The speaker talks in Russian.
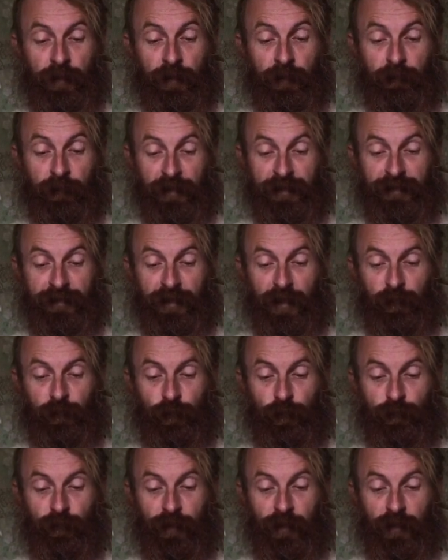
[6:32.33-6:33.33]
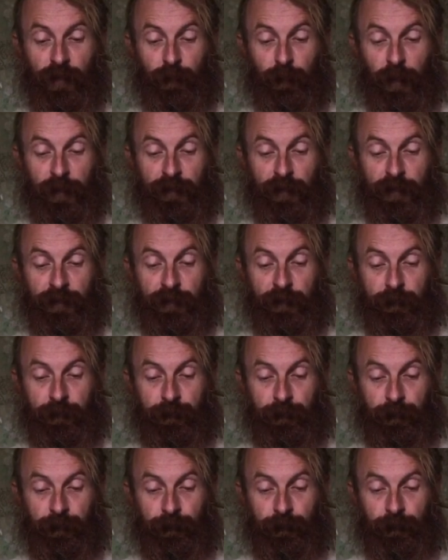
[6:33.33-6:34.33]
В отставку велел подать.
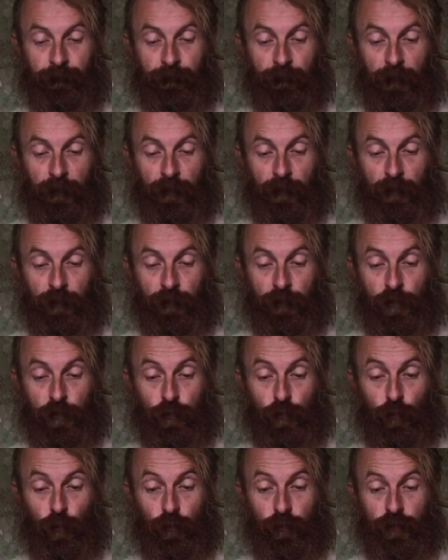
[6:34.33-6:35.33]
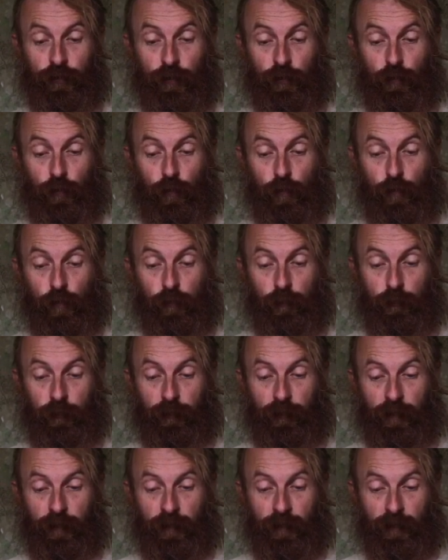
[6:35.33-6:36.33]
Что ты,
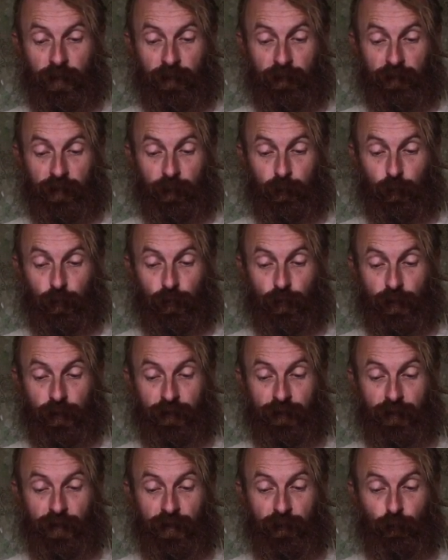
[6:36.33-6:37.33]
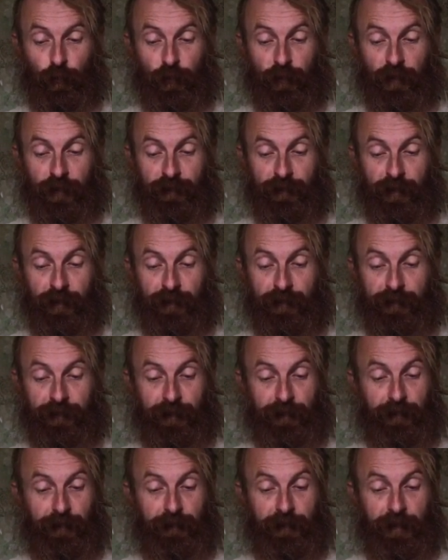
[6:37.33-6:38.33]
кум? Выпуча на него глаза,
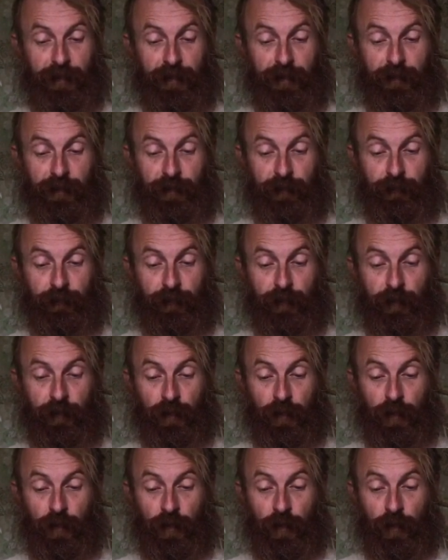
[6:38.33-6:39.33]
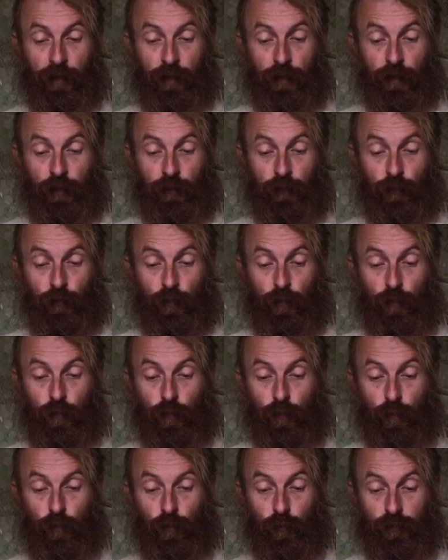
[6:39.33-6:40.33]
сказал Тарантьев.
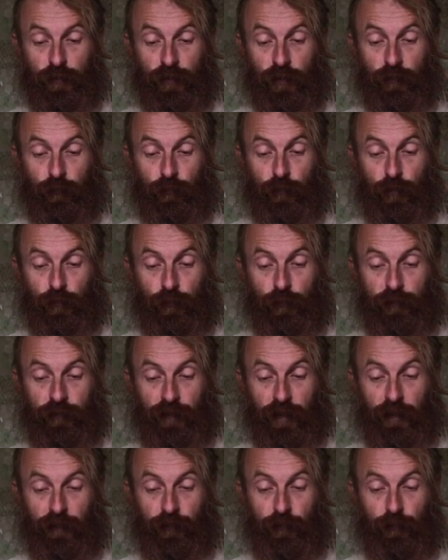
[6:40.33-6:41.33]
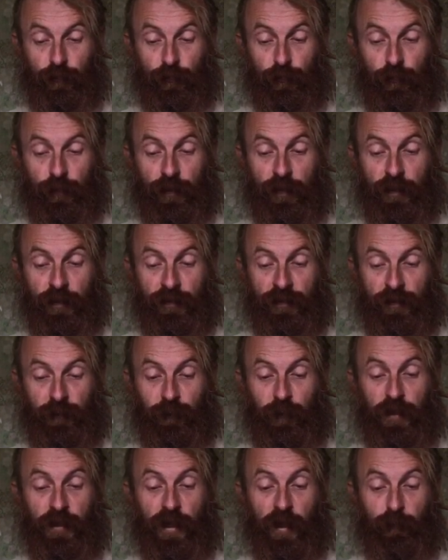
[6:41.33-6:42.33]
Ну, заключил он с радостью,
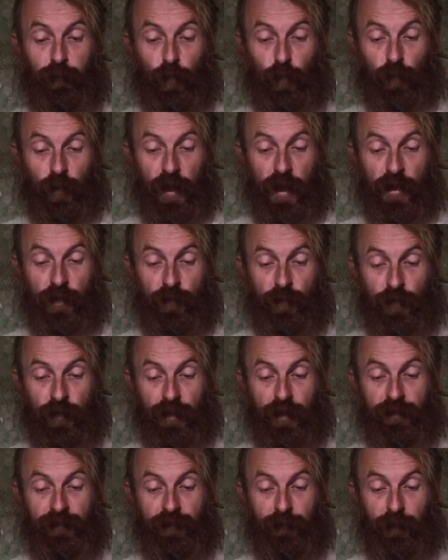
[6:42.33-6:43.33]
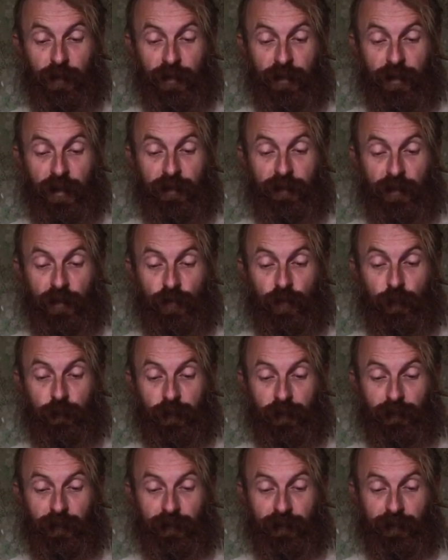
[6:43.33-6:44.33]
теперь обругаю же я земляка, на чем
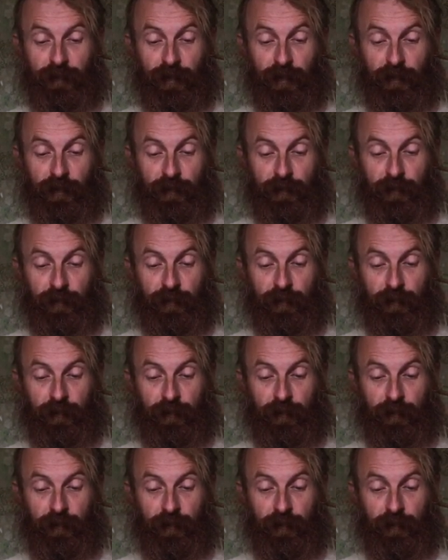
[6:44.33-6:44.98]
свет стоит.